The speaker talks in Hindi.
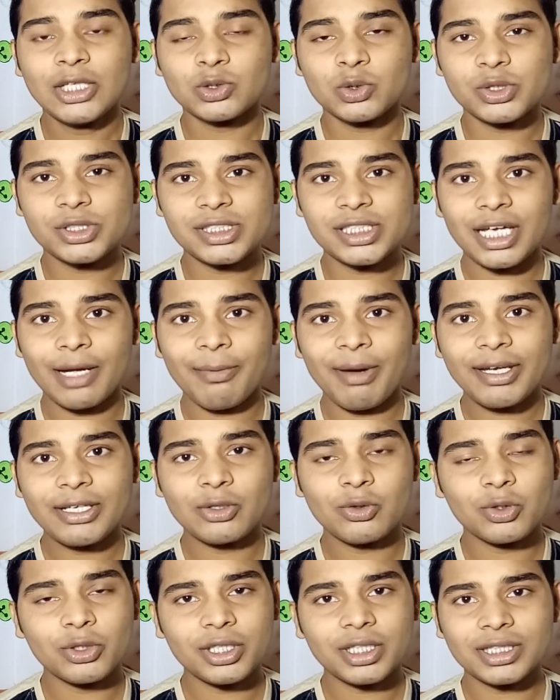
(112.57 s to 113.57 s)
तो इससे हमारी
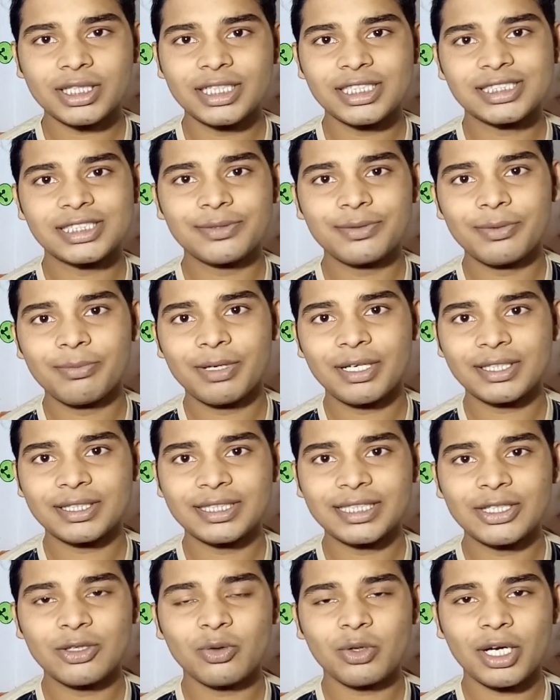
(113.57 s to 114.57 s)
कॉन्टैक्ट लिस्ट भी
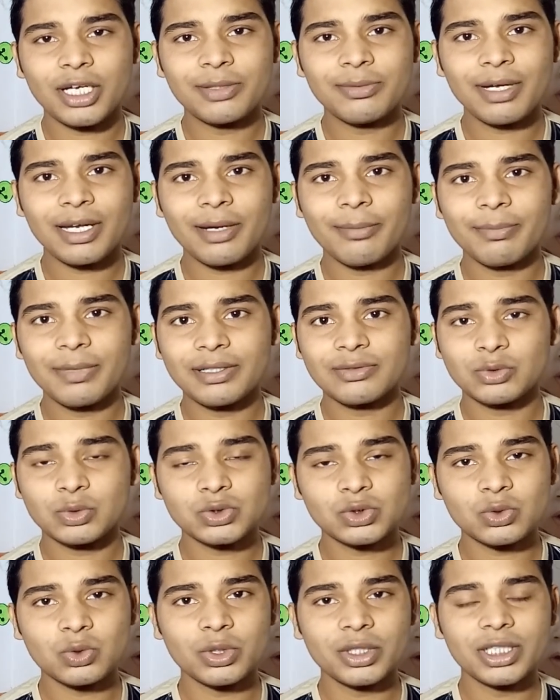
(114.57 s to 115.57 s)
भरती है और कई बार हमें
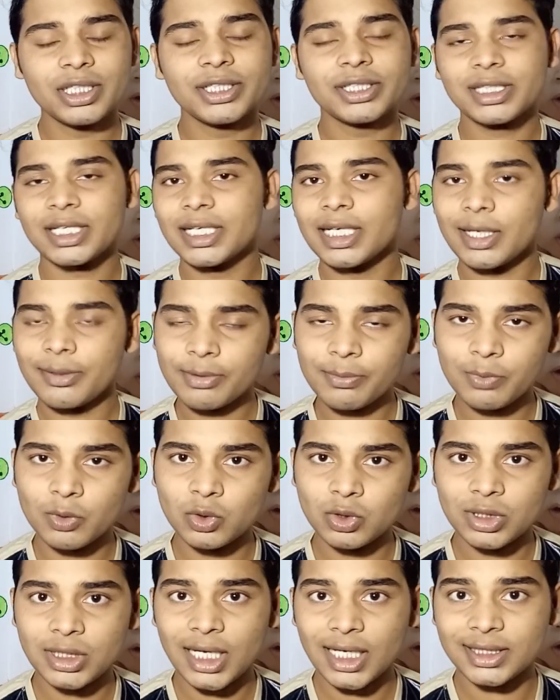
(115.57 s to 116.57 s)
उसको डिलीट करना भी
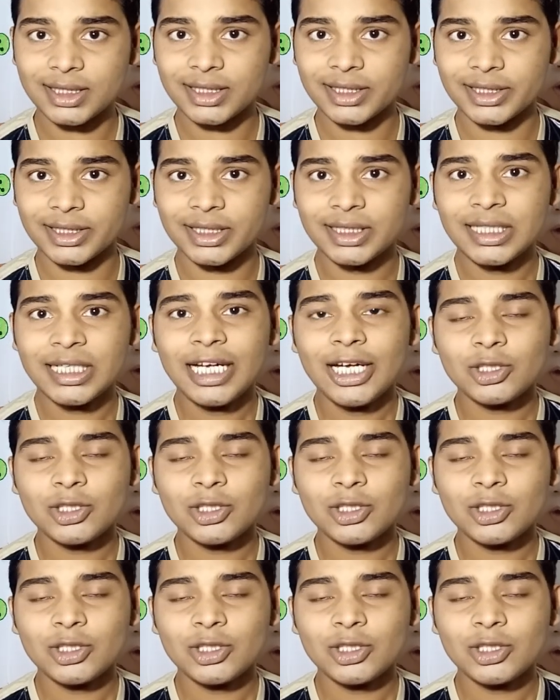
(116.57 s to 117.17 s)
भूल जाते जाते हैं